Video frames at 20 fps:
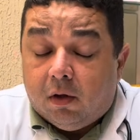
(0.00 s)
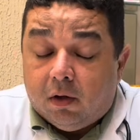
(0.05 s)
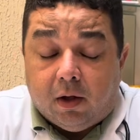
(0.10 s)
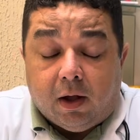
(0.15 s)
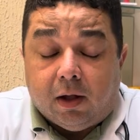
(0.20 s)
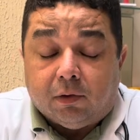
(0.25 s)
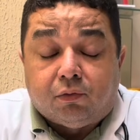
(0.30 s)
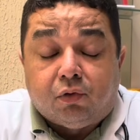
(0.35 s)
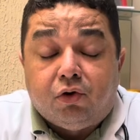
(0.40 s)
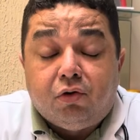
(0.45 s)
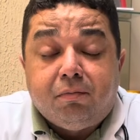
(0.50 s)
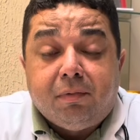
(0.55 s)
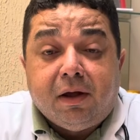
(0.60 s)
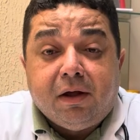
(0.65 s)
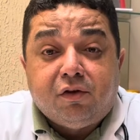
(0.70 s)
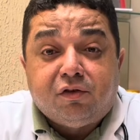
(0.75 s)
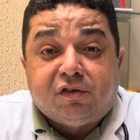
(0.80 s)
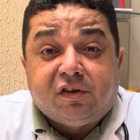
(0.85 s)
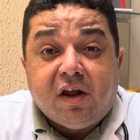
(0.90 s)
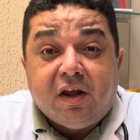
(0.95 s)
Ah, tudo bem,
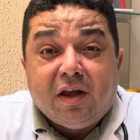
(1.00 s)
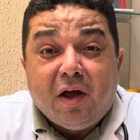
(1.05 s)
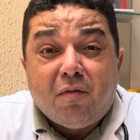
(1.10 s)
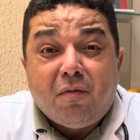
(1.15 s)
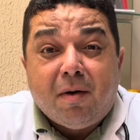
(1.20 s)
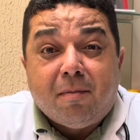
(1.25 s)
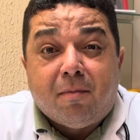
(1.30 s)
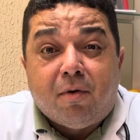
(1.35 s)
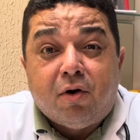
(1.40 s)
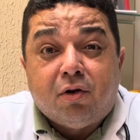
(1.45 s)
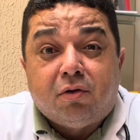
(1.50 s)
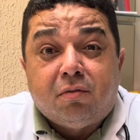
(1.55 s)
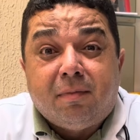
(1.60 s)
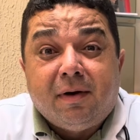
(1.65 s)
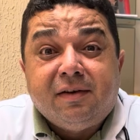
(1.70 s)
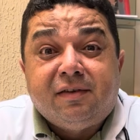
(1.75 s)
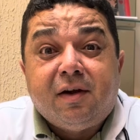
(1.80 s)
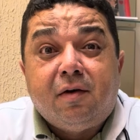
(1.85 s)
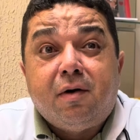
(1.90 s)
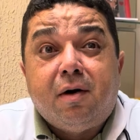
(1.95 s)
eu sei que é uma moto,
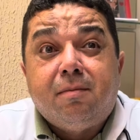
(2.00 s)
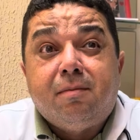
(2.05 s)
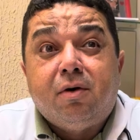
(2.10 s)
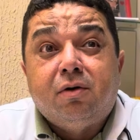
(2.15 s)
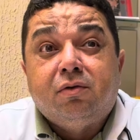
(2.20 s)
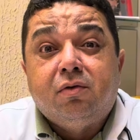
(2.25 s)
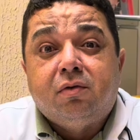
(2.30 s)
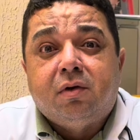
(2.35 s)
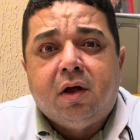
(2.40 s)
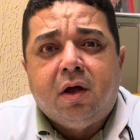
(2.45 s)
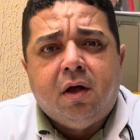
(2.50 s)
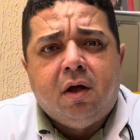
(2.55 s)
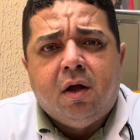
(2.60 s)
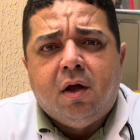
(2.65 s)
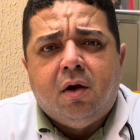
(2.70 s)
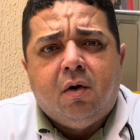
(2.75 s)
mas é uma moto o quê?